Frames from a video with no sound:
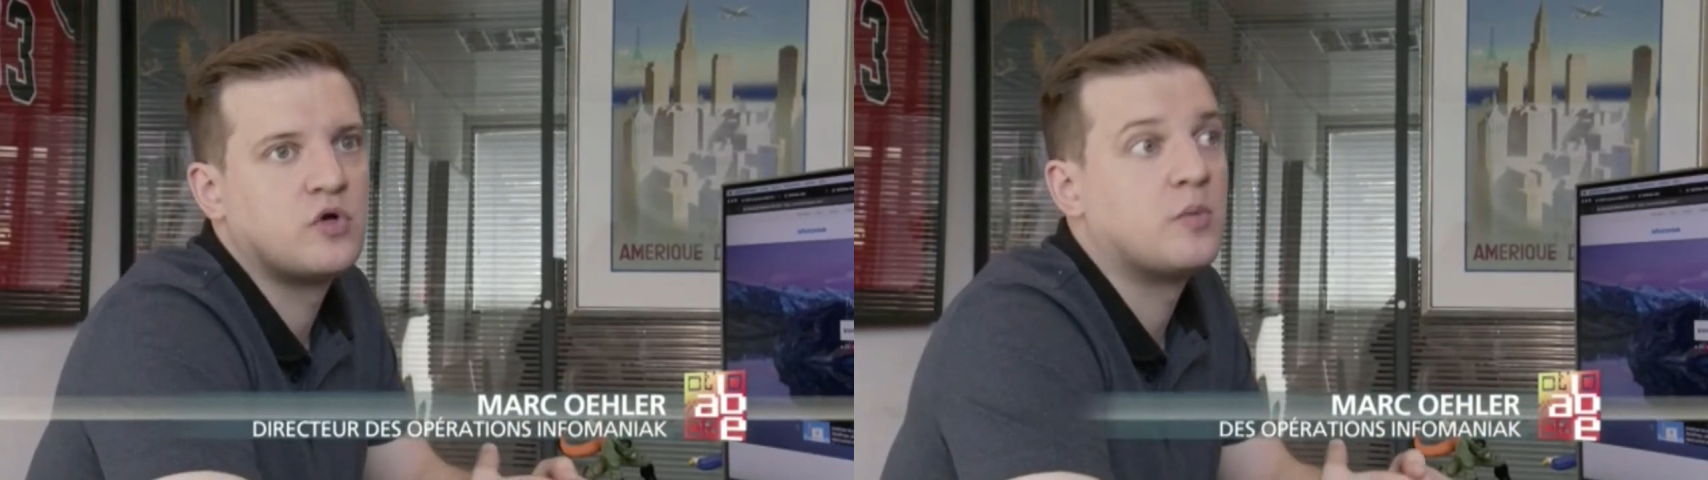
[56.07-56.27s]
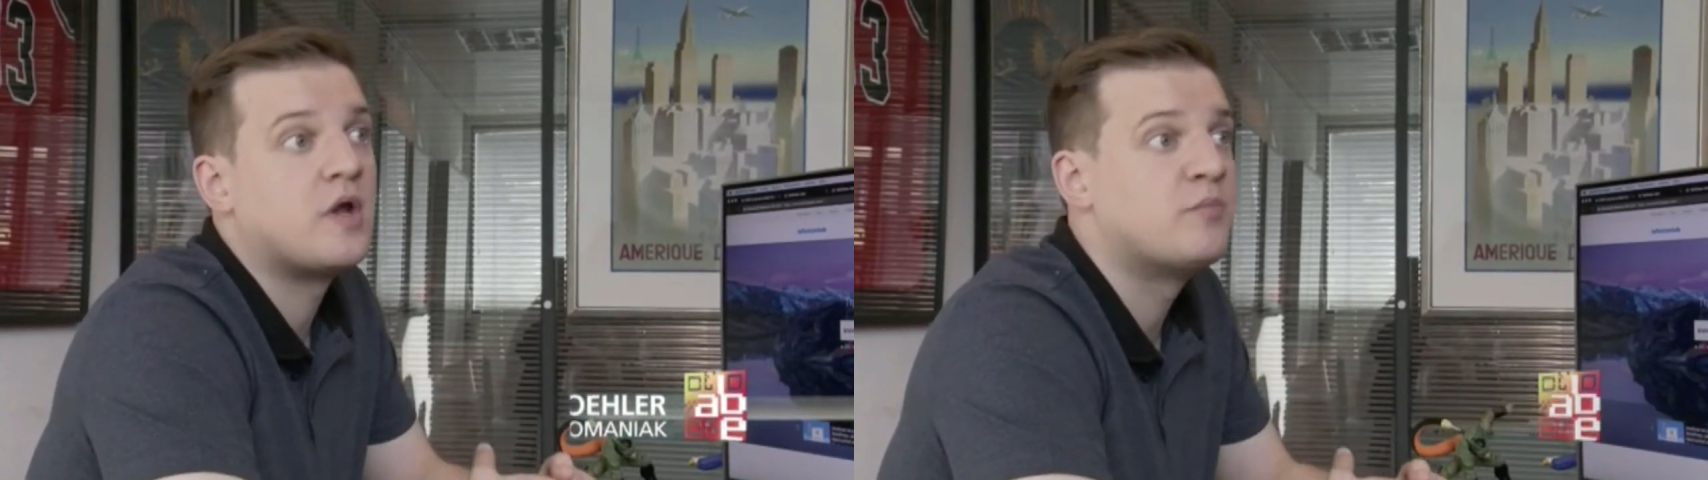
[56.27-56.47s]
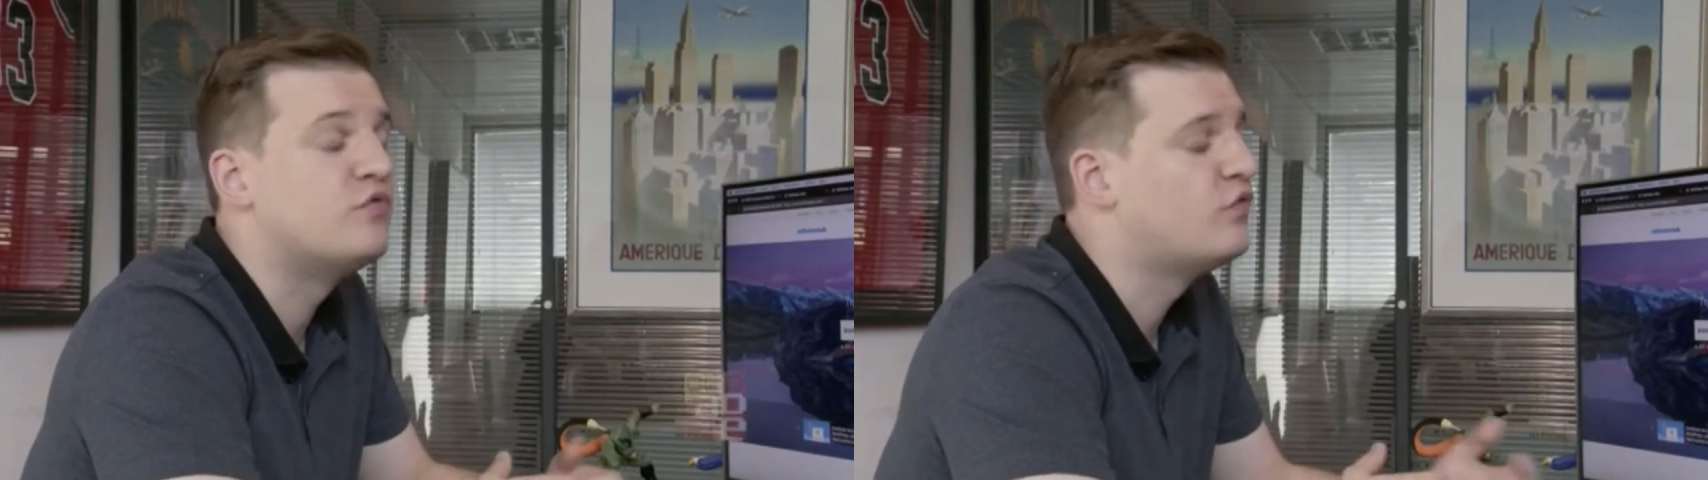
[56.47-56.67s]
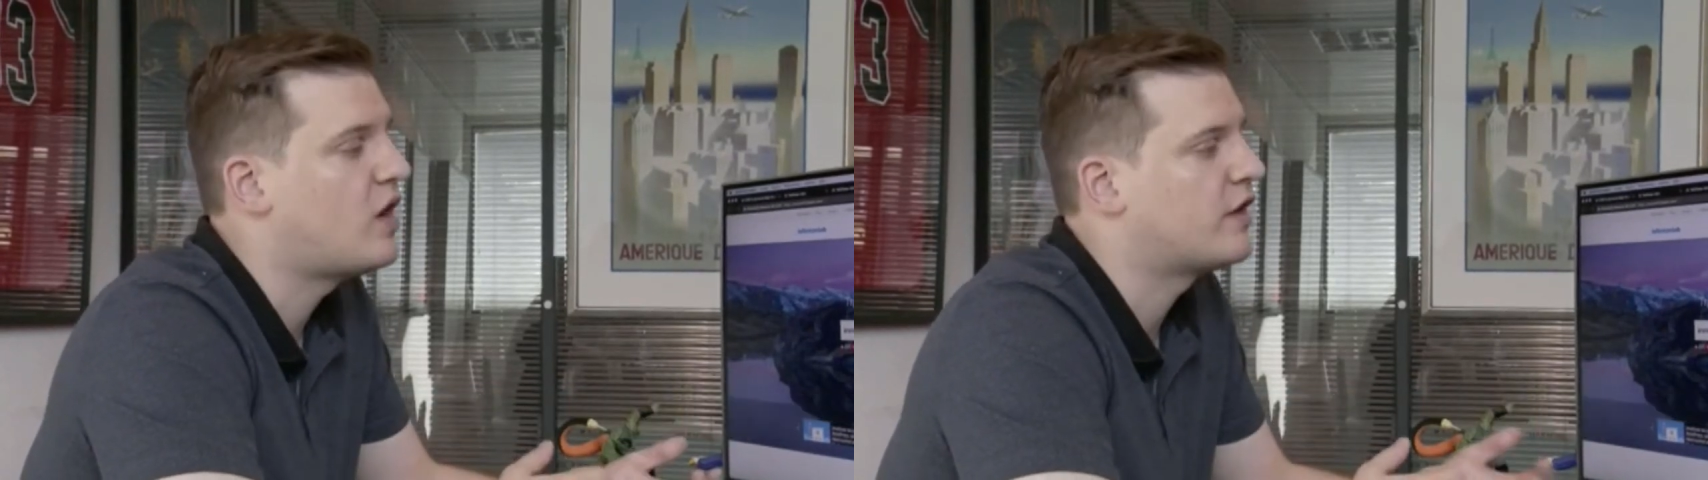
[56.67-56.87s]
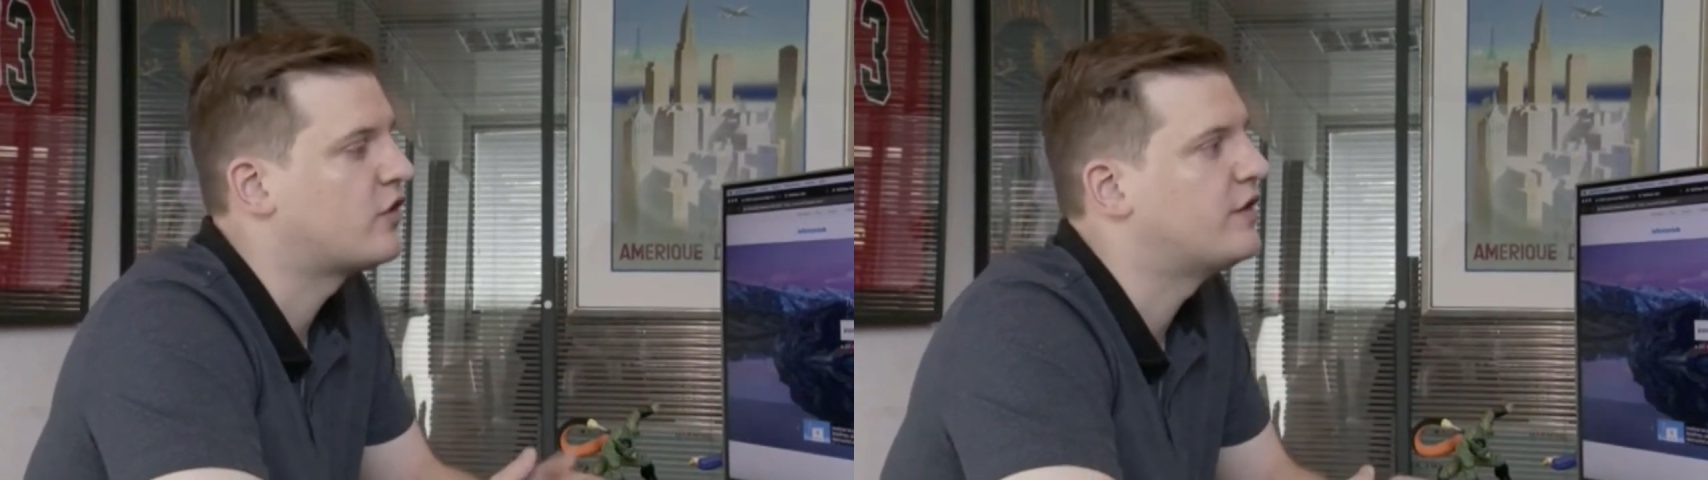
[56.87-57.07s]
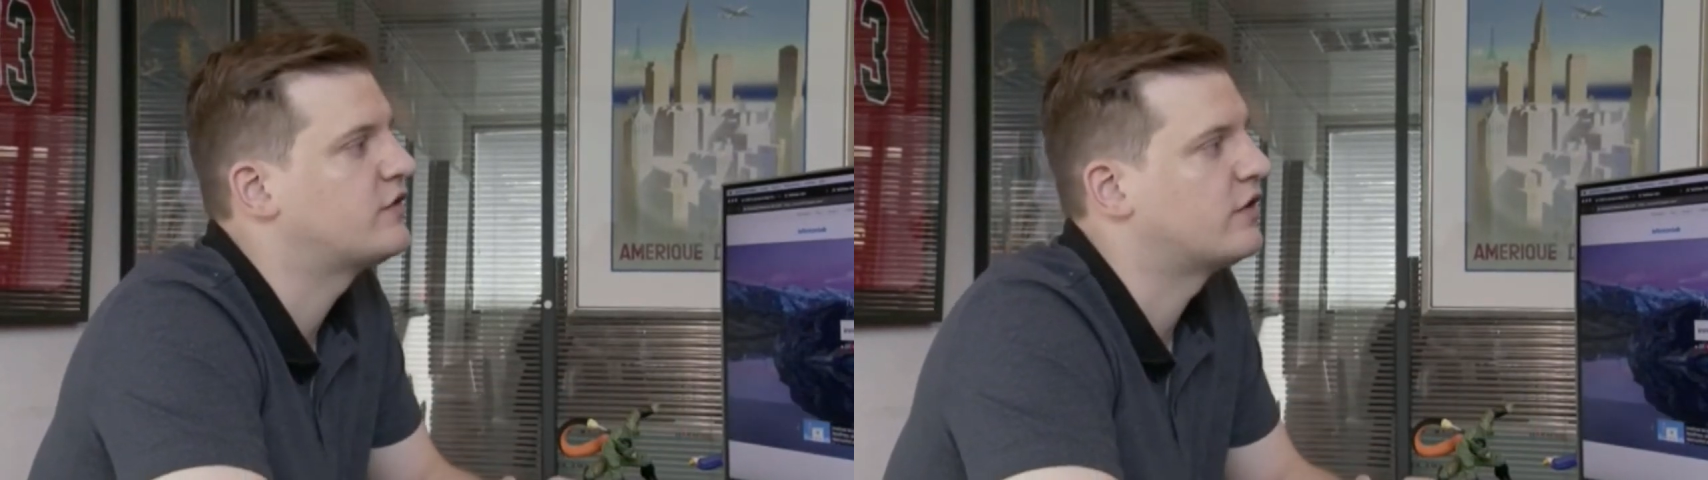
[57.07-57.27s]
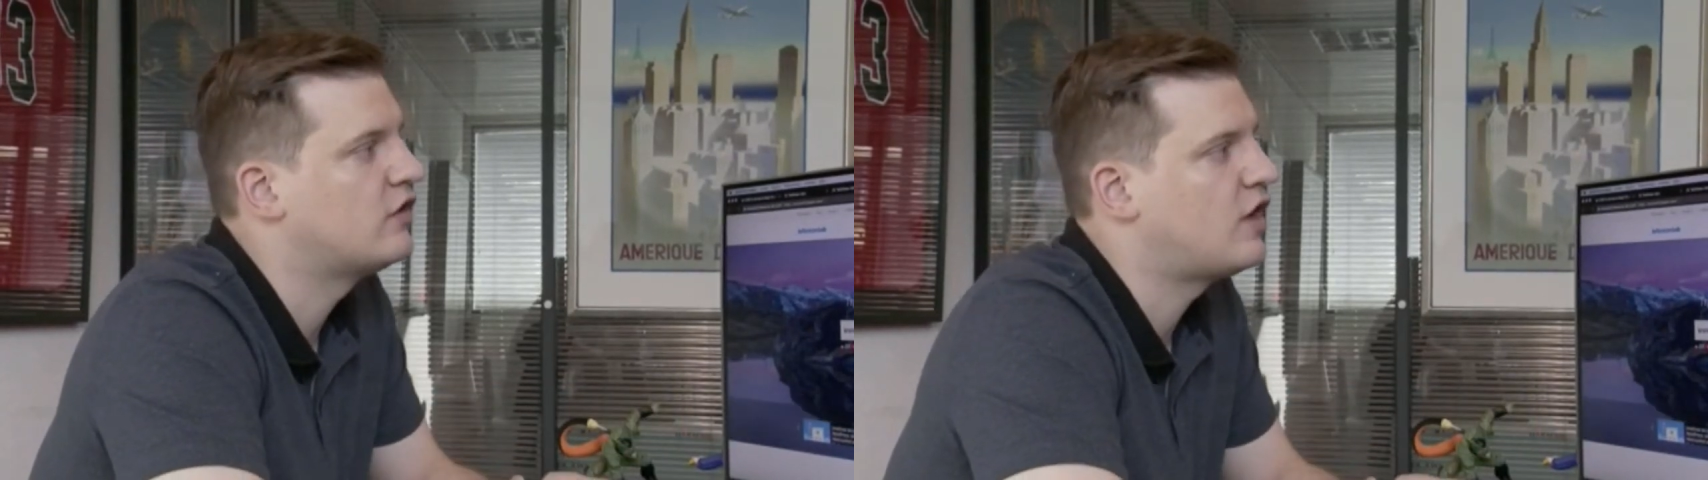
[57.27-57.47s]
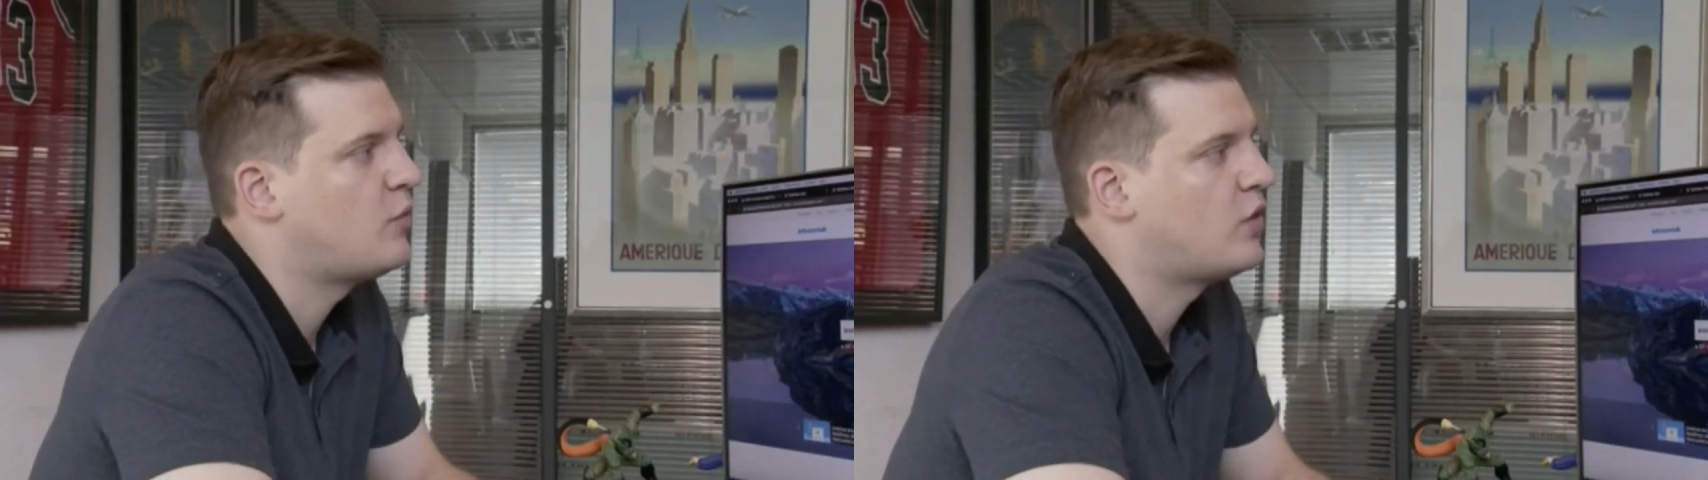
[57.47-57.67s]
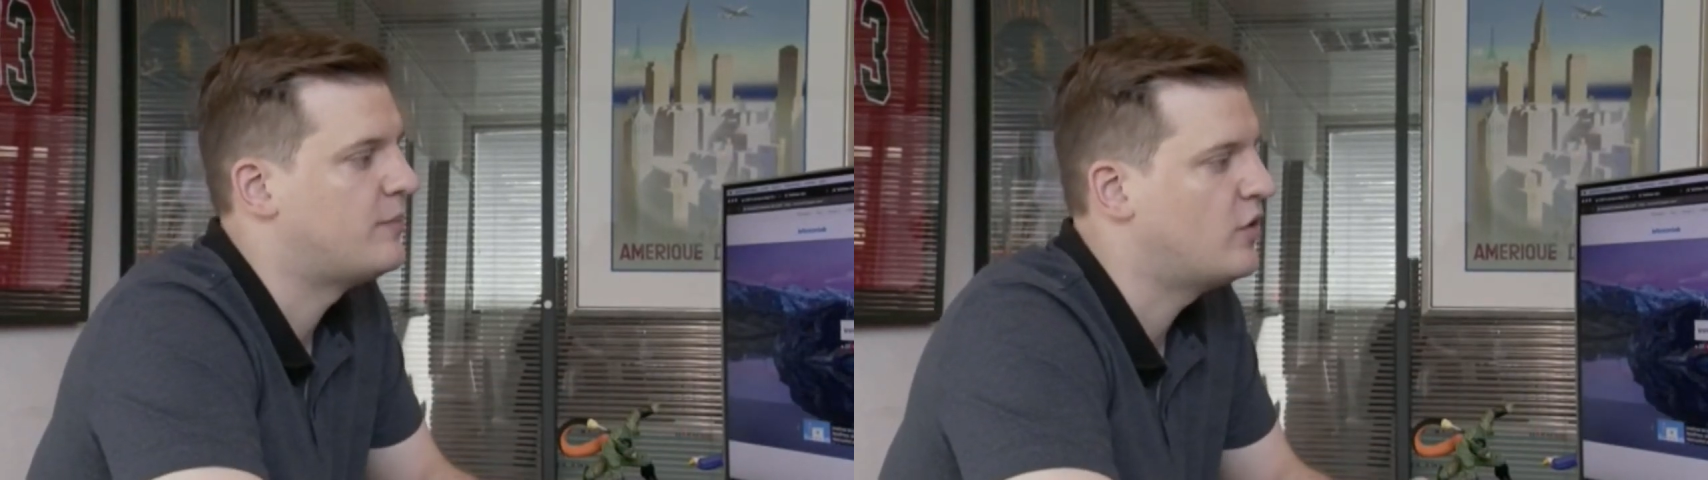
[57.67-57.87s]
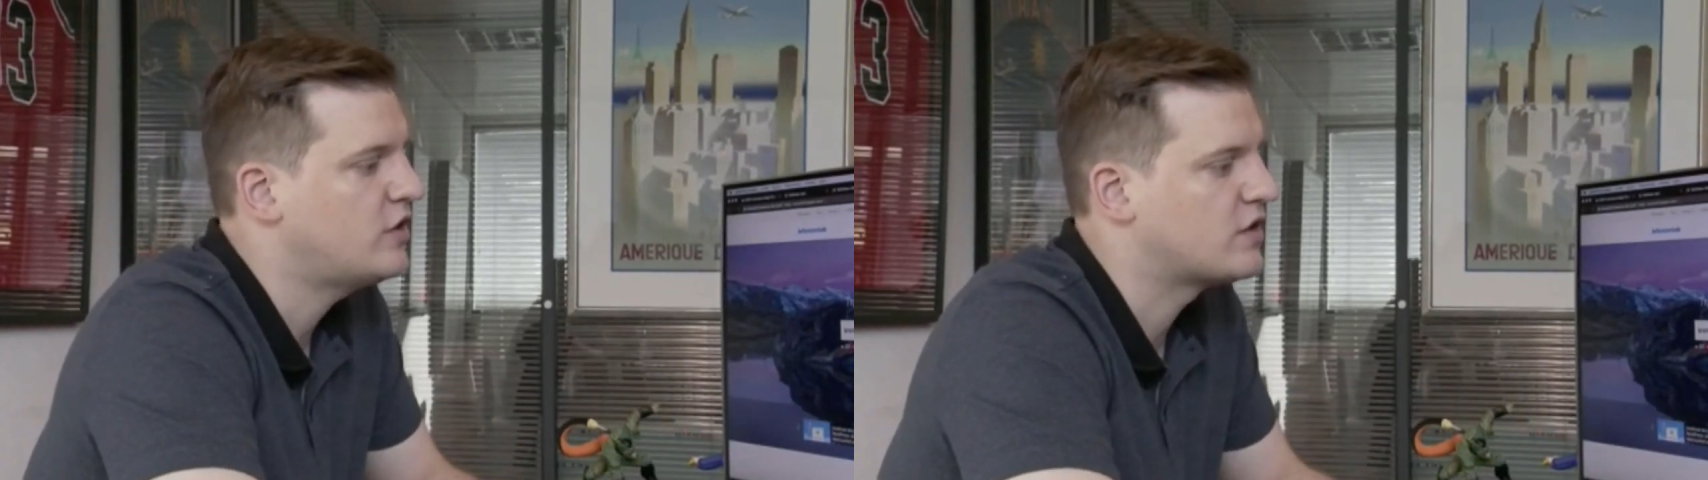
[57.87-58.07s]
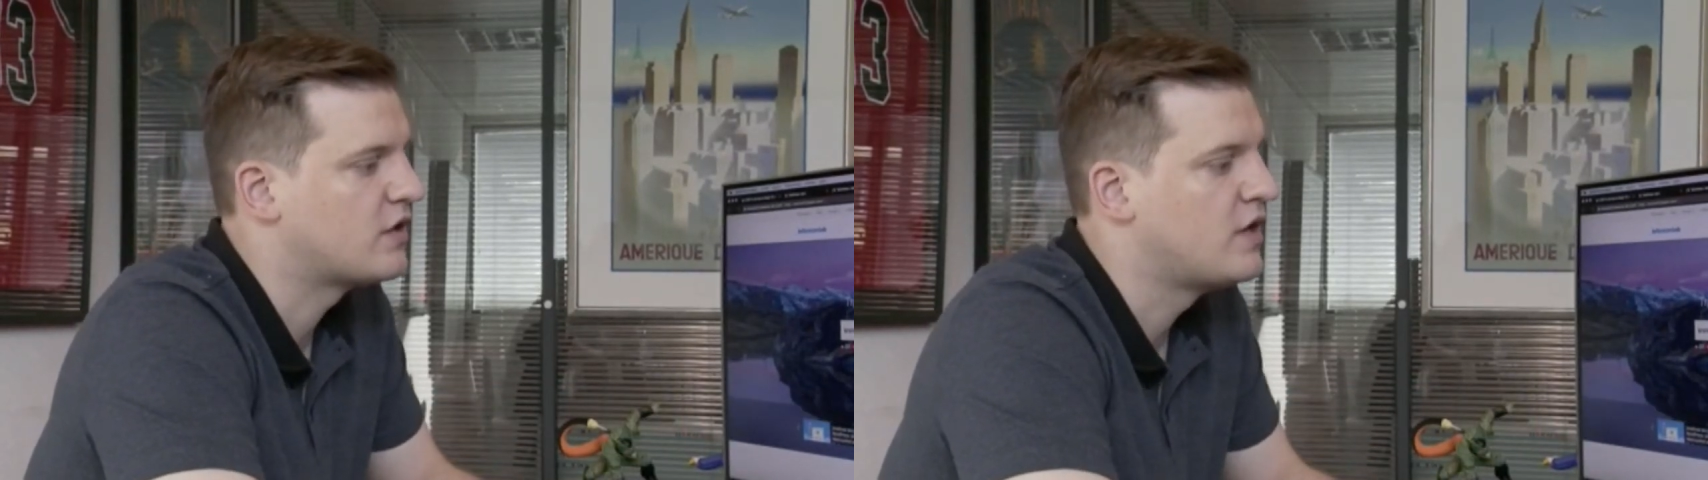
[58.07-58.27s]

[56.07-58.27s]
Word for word: on, a pu voir et connaître régulièrement à l'époque.